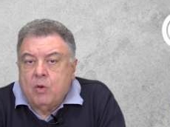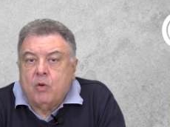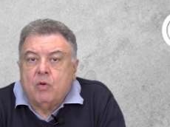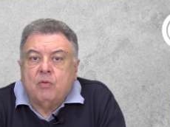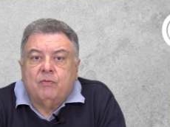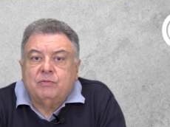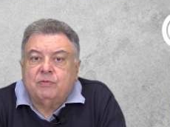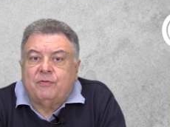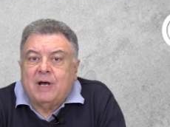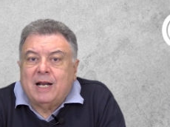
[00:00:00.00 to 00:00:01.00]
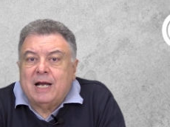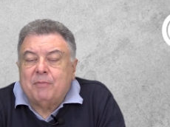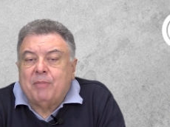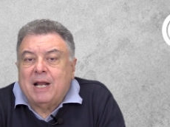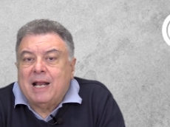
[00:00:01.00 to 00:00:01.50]
ou
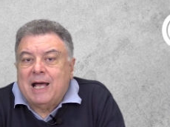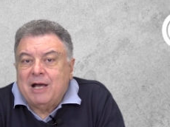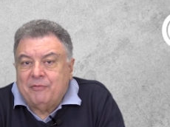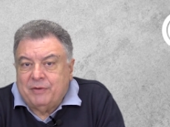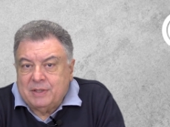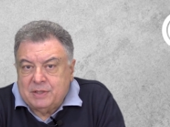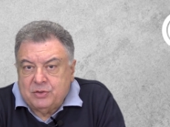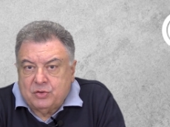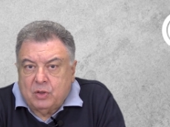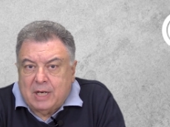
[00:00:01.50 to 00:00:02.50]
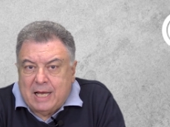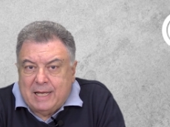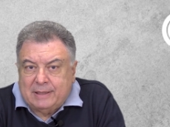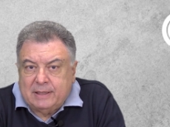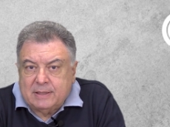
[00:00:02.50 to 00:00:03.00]
falar palavras
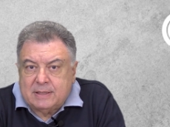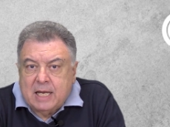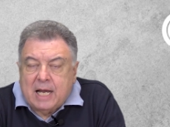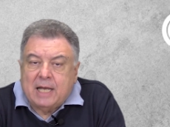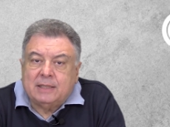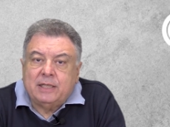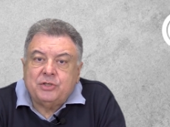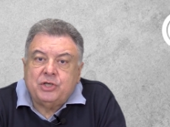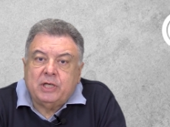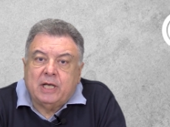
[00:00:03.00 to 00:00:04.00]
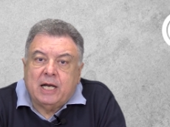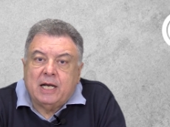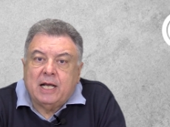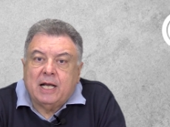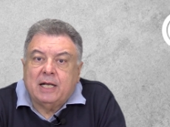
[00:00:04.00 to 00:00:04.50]
isoladas, até
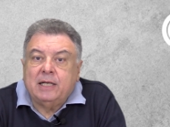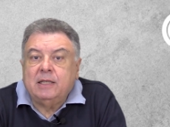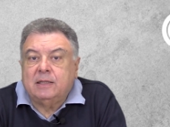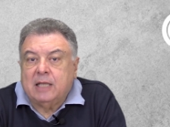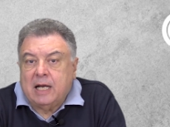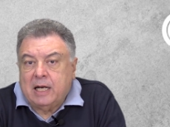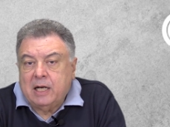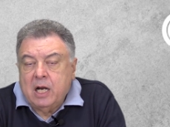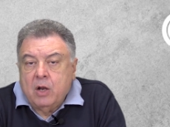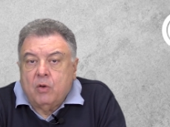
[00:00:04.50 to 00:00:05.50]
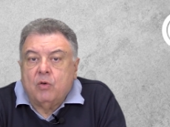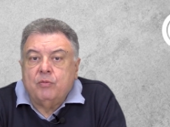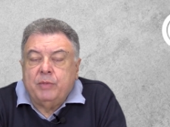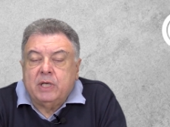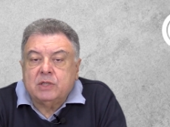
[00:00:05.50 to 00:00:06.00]
chegar a gritar
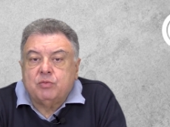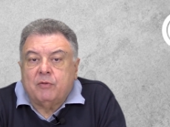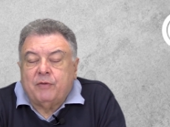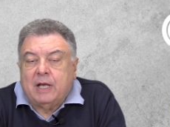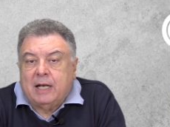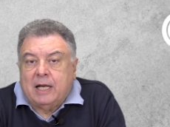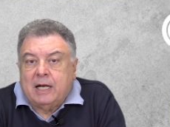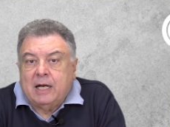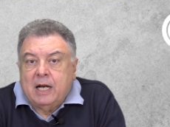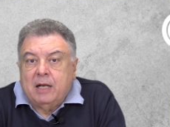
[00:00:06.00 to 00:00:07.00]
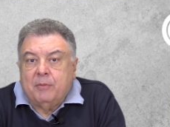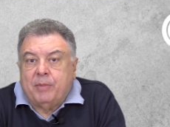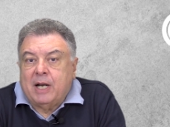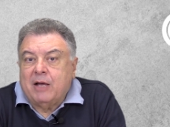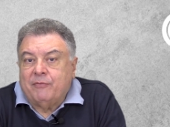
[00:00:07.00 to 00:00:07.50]
ou mesmo a falar
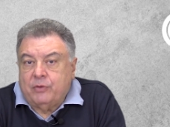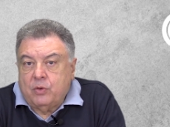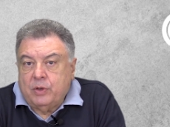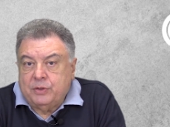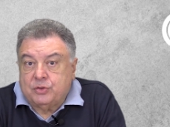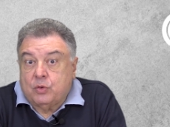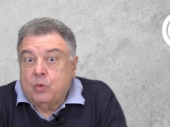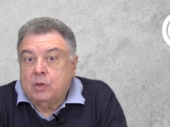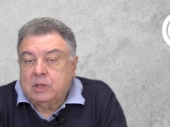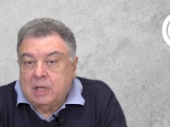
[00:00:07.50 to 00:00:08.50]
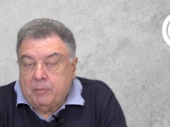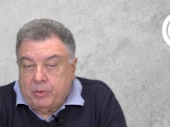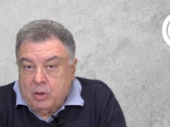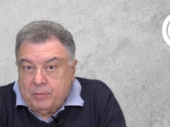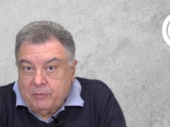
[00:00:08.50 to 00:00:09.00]
palavrões contra a
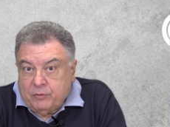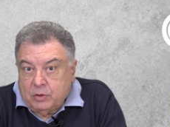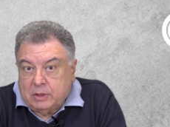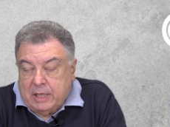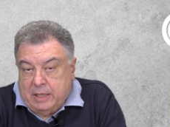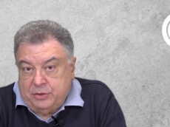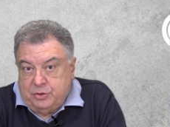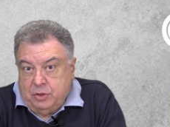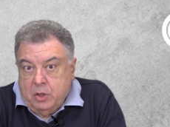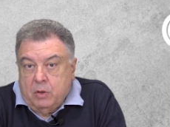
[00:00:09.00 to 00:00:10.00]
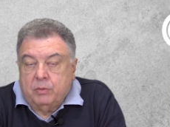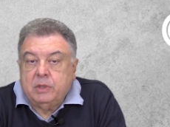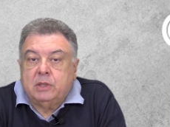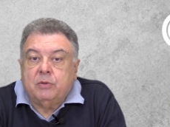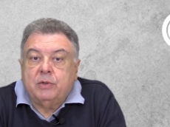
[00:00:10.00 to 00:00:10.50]
própria vontade, ou
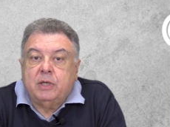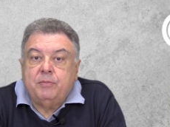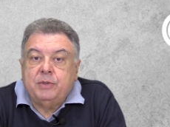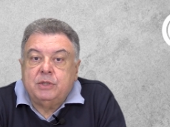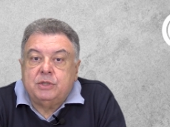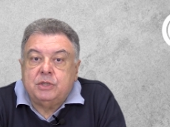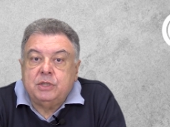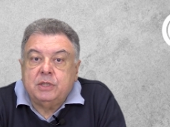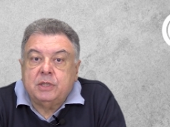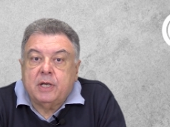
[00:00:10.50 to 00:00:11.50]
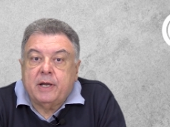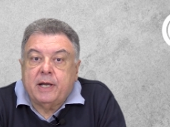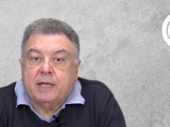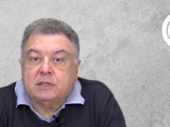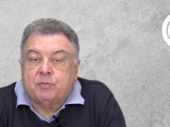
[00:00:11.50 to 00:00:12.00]
então repetir
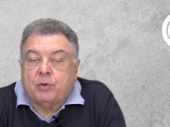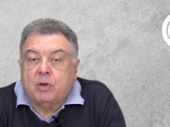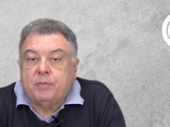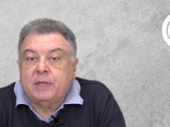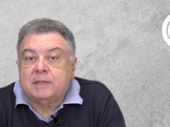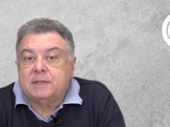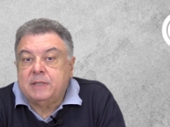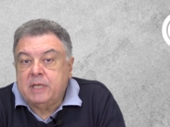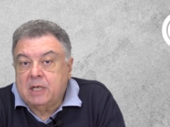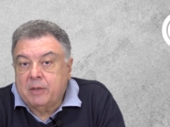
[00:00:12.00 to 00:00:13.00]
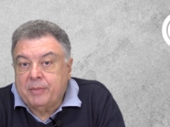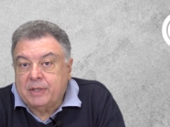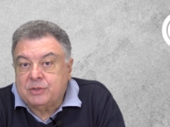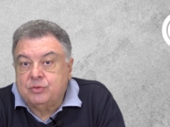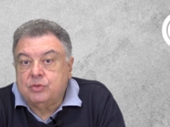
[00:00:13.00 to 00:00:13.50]
as próprias
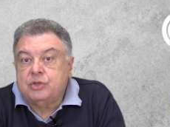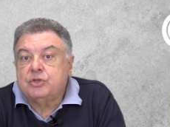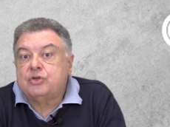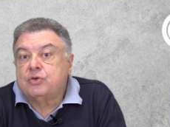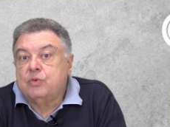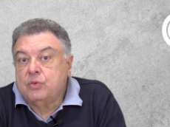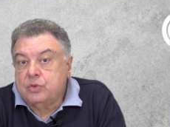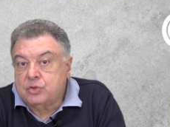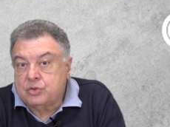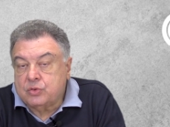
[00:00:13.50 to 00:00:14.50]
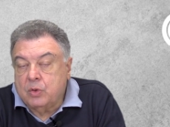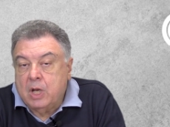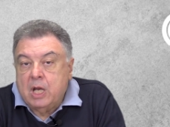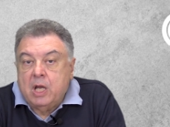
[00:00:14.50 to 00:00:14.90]
sílabas do discurso,